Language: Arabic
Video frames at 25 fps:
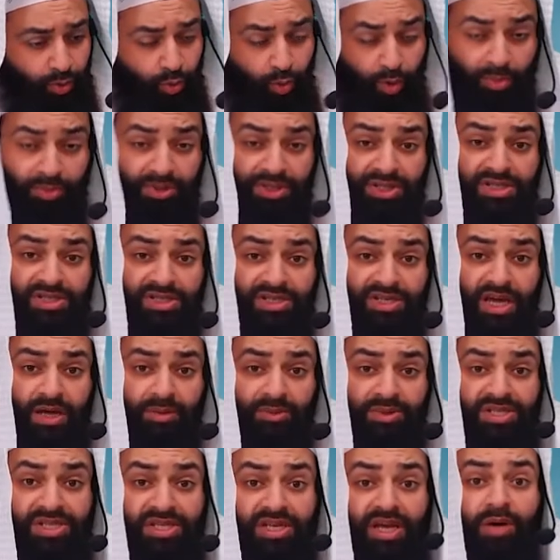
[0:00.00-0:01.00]
ومن
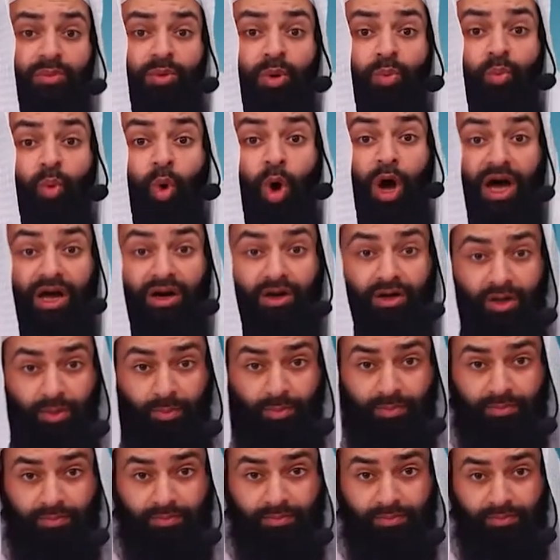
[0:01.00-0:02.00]
الصيام صيام
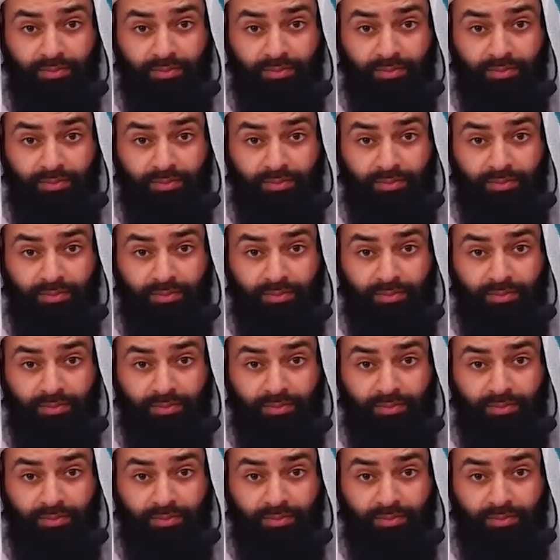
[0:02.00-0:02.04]
محرم